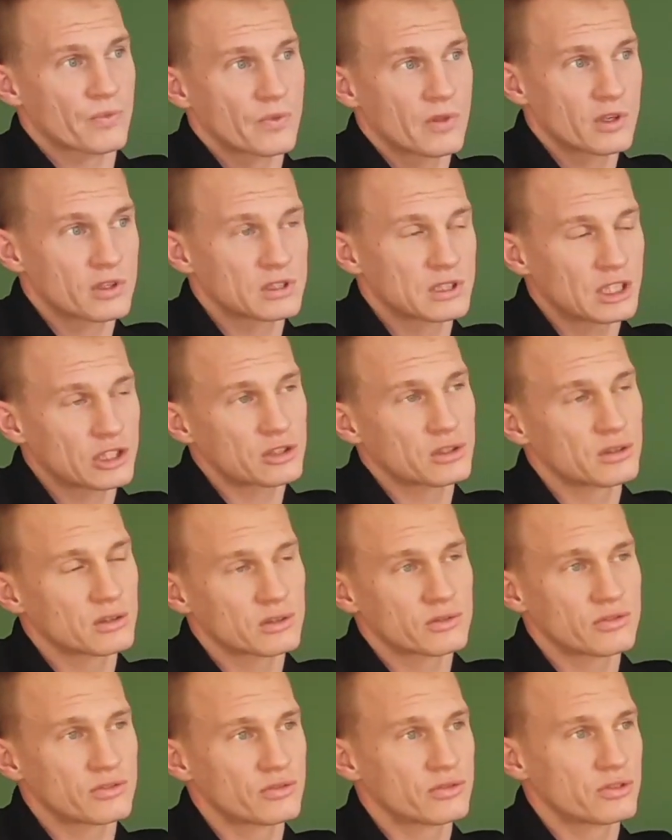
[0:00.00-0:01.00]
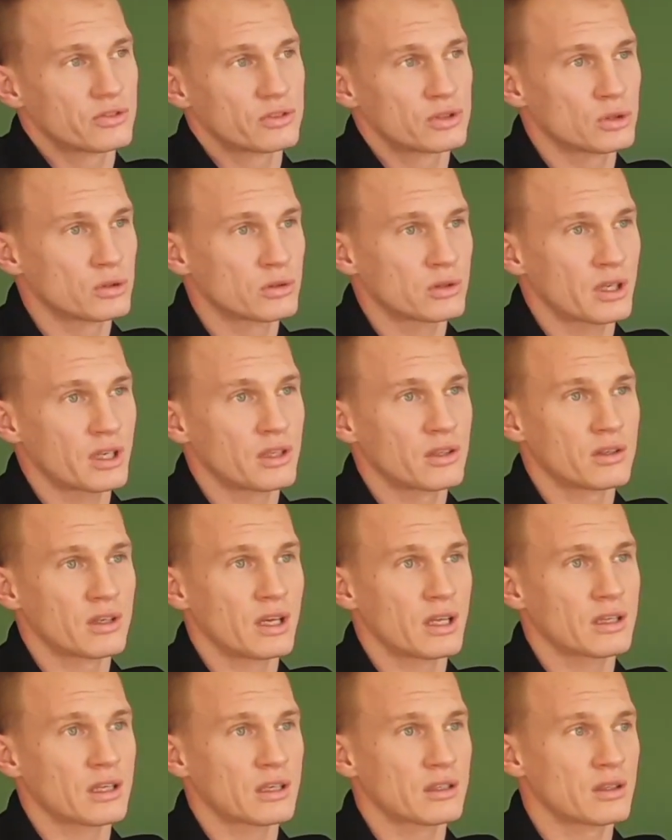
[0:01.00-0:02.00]
To znaczy, no słuchaj, no
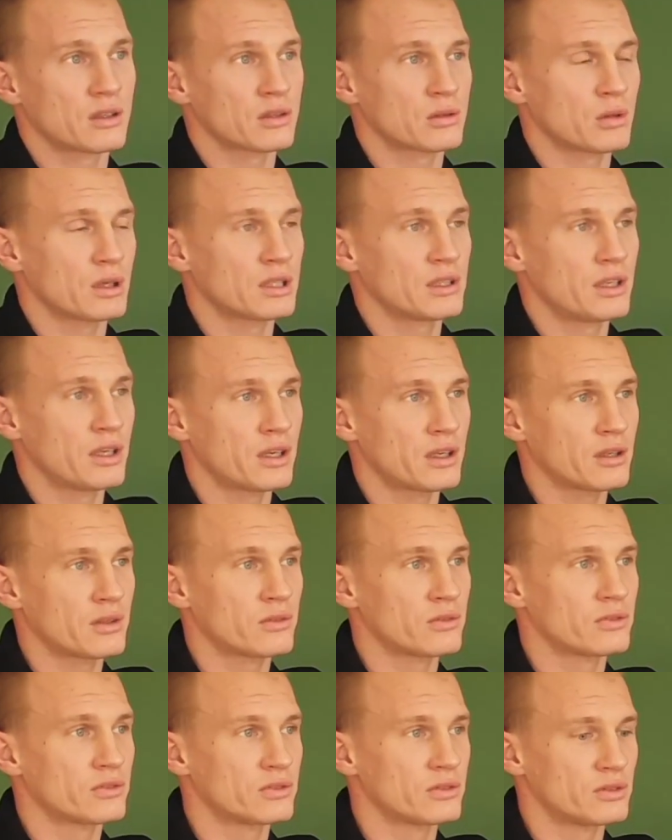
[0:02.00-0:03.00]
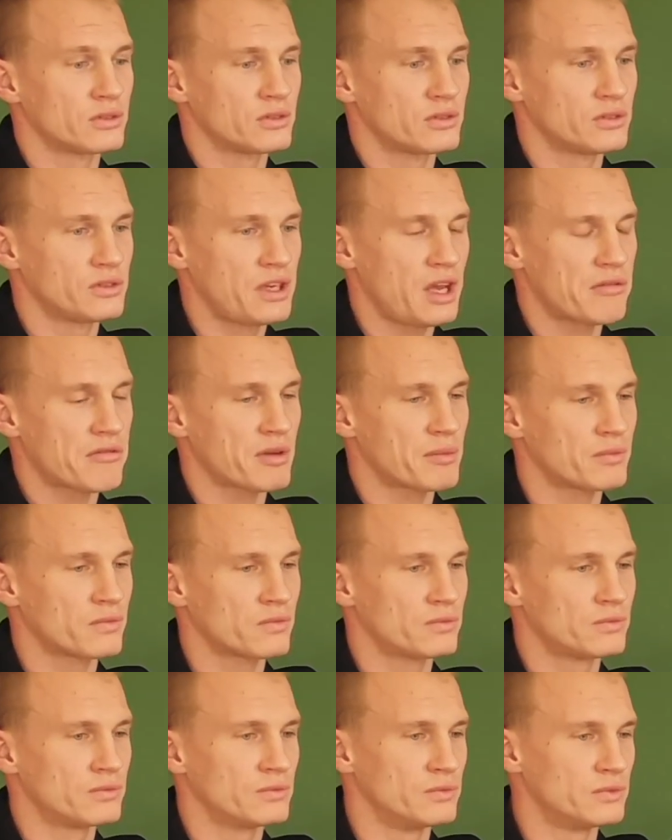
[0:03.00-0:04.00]
ja tak dokładnie nie
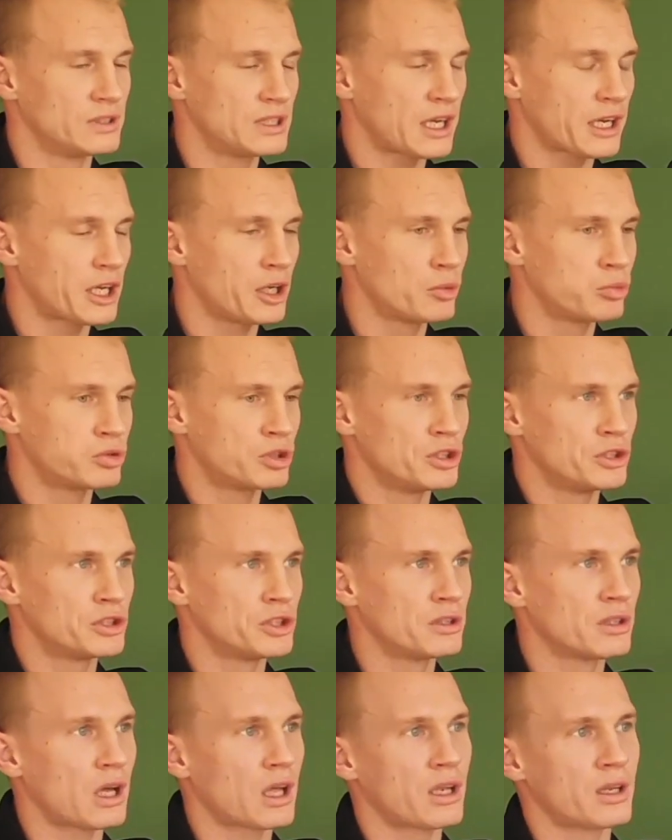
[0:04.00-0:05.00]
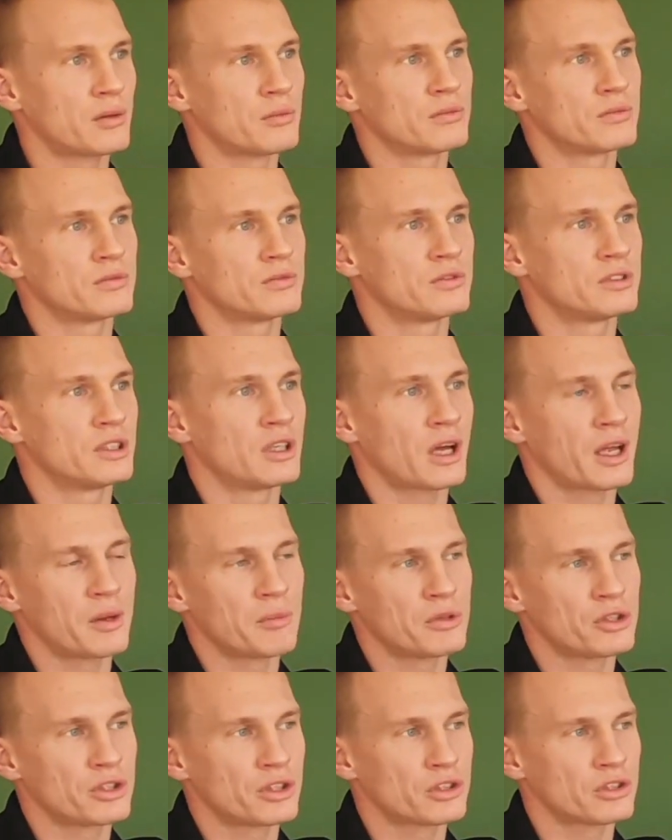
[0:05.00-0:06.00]
wiem z jakich przyczyn, ale wydaje
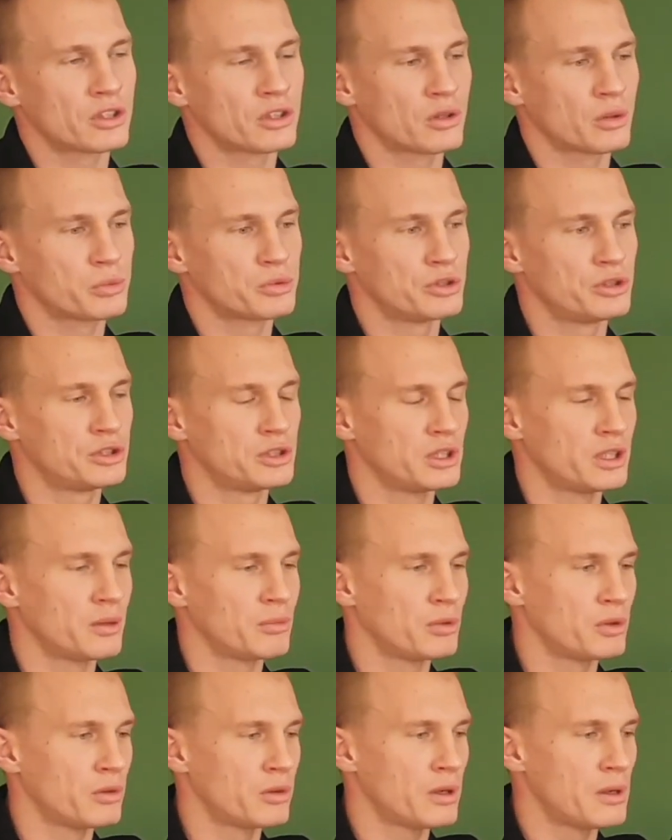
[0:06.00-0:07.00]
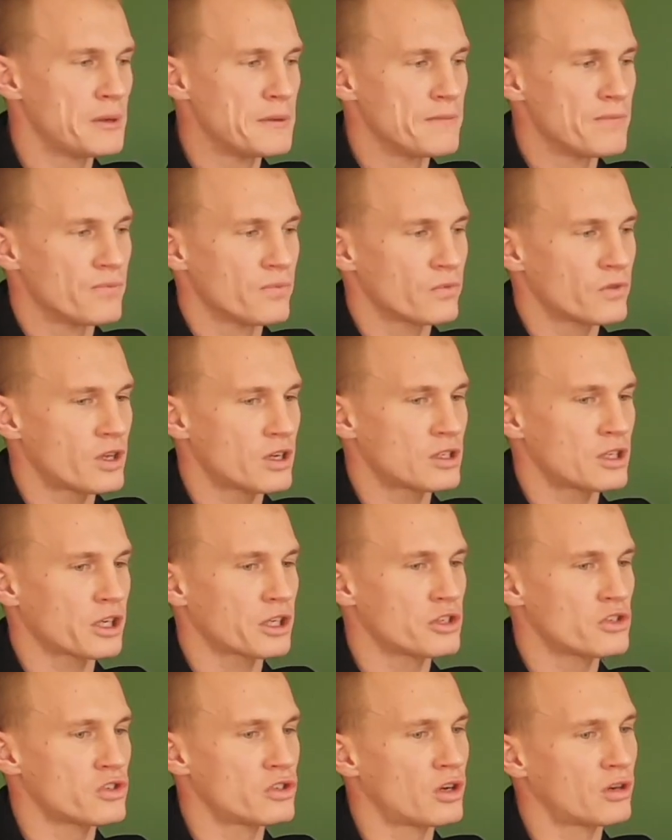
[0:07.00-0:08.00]
mi się, że to przyczyny były też
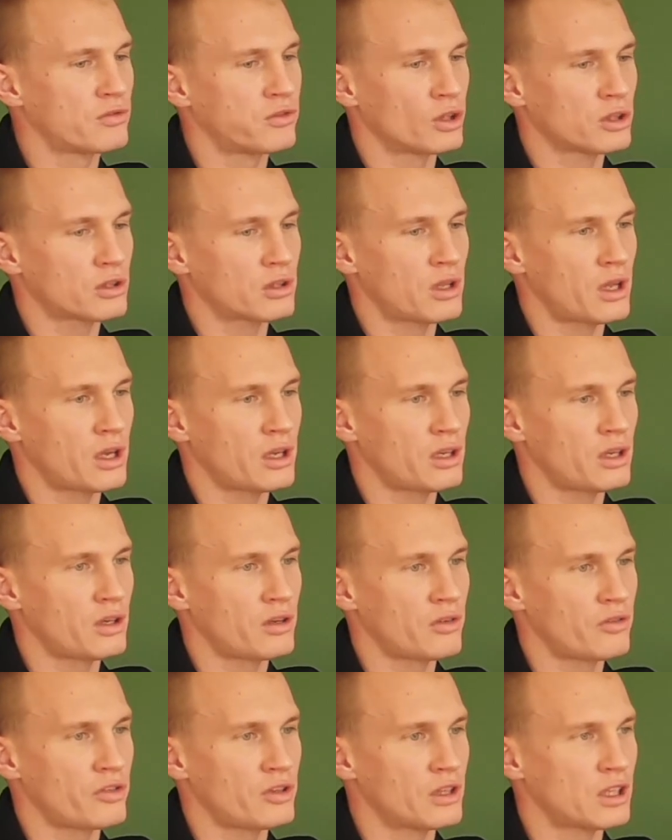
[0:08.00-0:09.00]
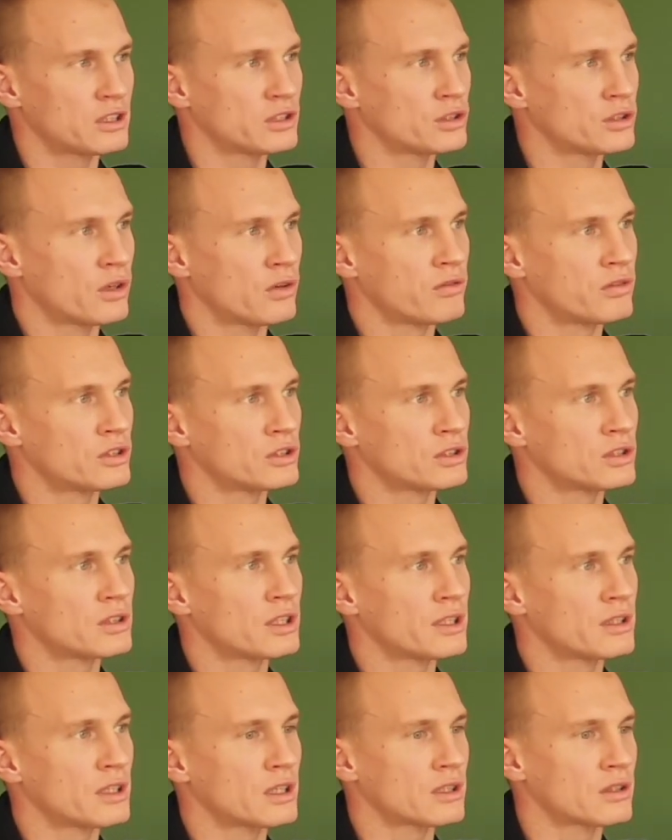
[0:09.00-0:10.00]
jakieś zdrowotne i finansowe, że
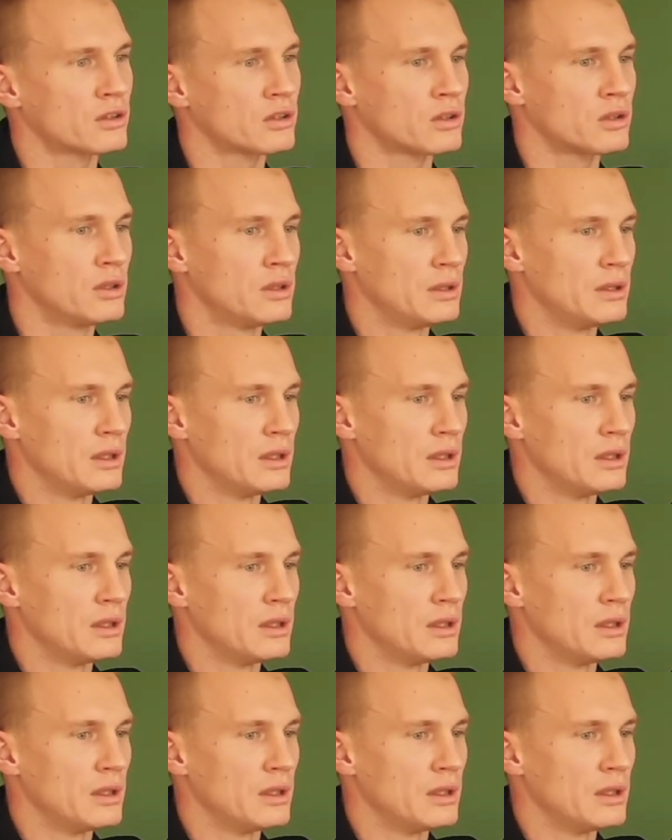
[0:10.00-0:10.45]
jednak no